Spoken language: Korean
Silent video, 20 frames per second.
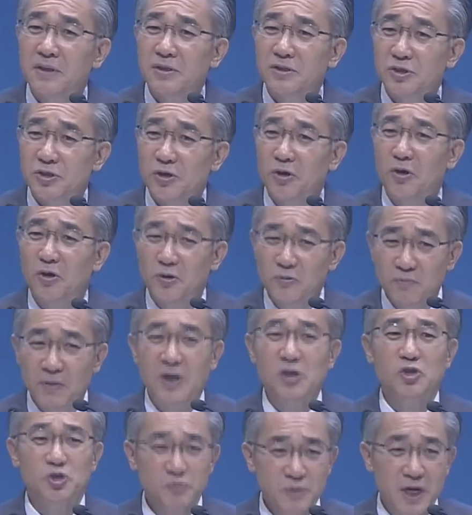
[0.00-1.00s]

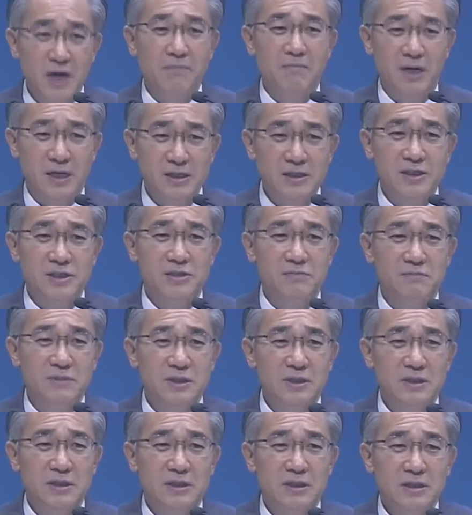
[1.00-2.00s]
정말 유명한 말을
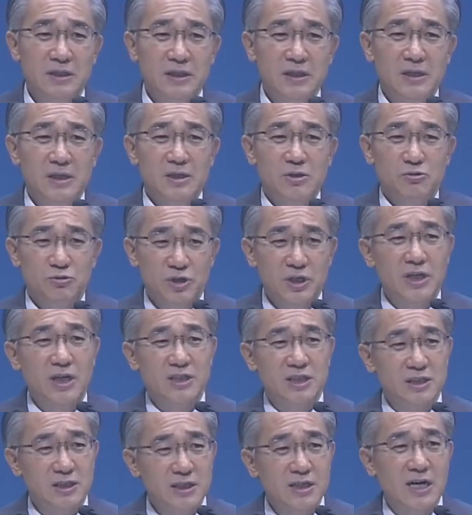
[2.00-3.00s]
했습니다. 우리가
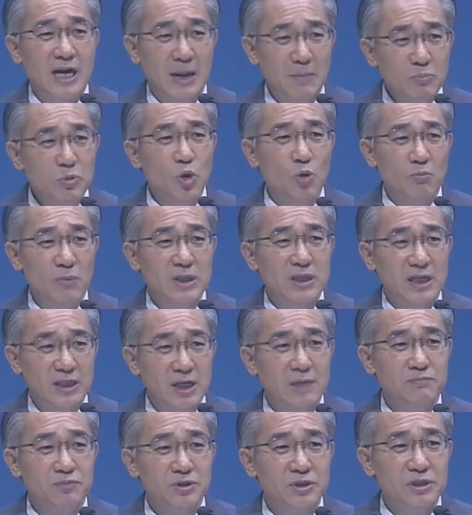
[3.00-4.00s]
지금 감동만 안
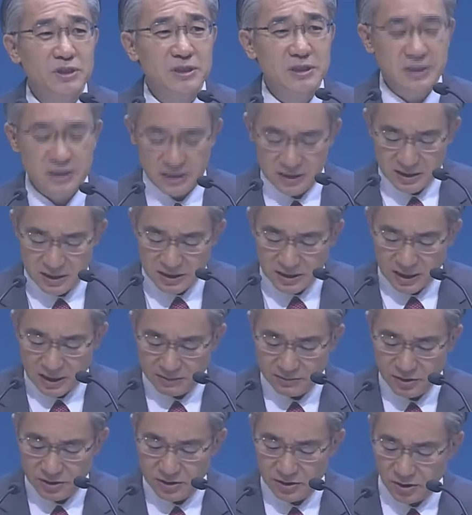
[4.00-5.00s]
할 뿐이지 이
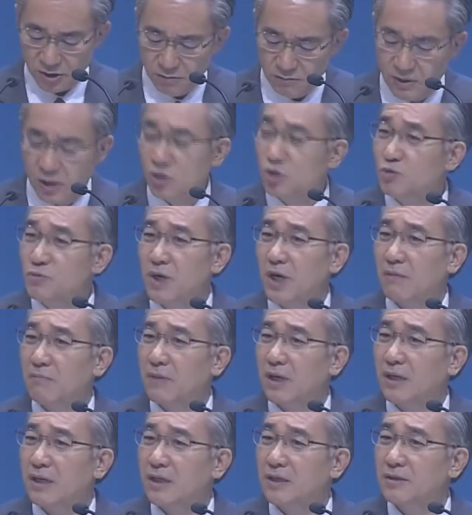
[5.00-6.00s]
사람은 정말 유명한
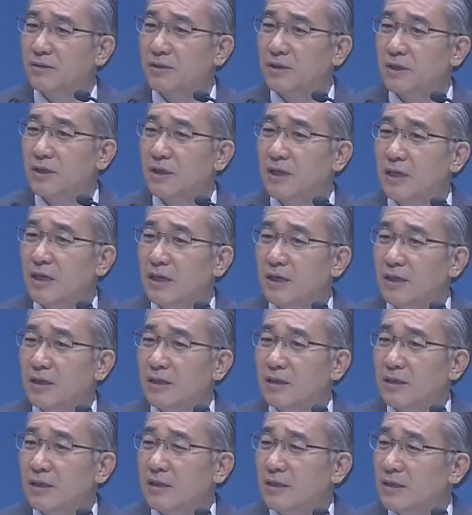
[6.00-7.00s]
말을 한 거예요.
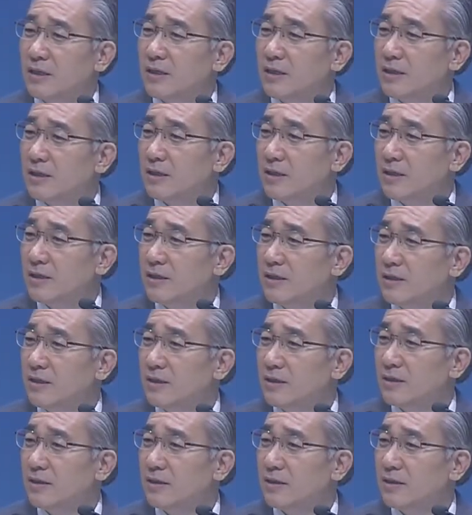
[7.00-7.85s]
예.